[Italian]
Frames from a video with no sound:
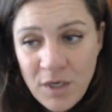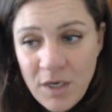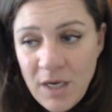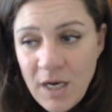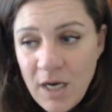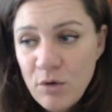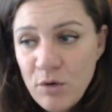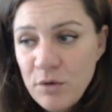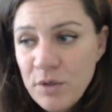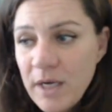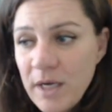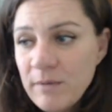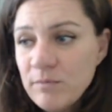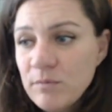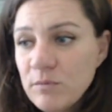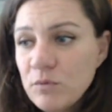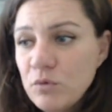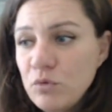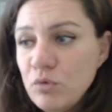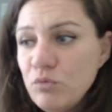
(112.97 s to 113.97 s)

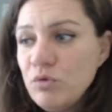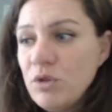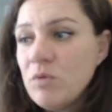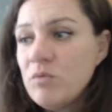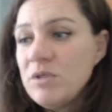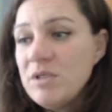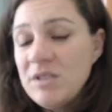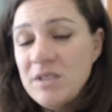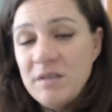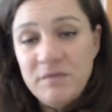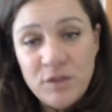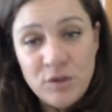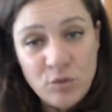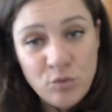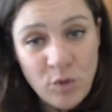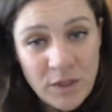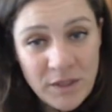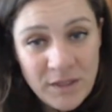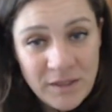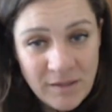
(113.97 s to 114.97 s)
Allora, tutta questa
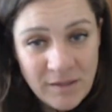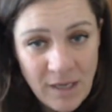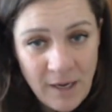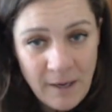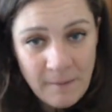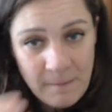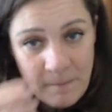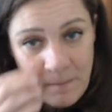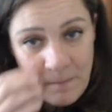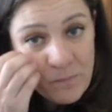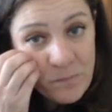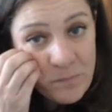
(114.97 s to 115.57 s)
virtualità